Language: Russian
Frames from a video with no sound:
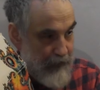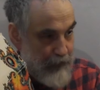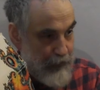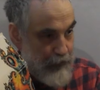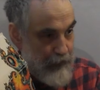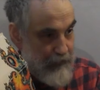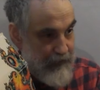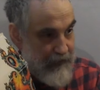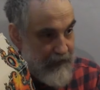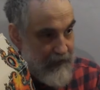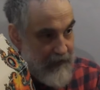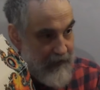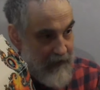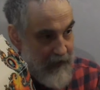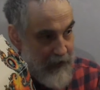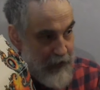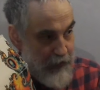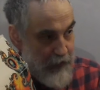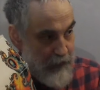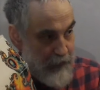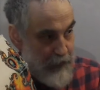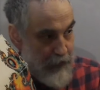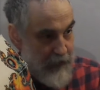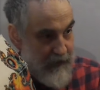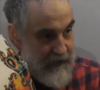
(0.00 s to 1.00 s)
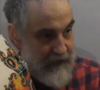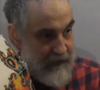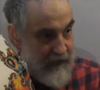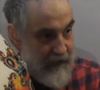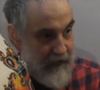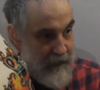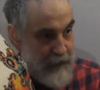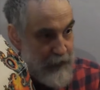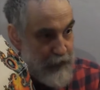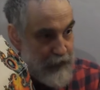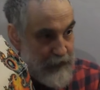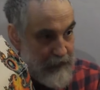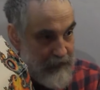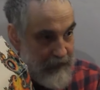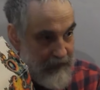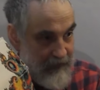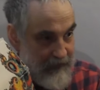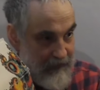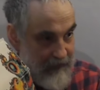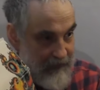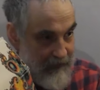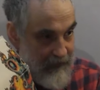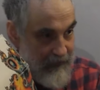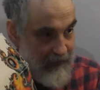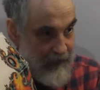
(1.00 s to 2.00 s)
но у них разум просто работает
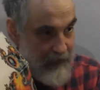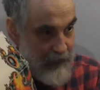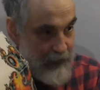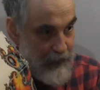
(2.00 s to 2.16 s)
э,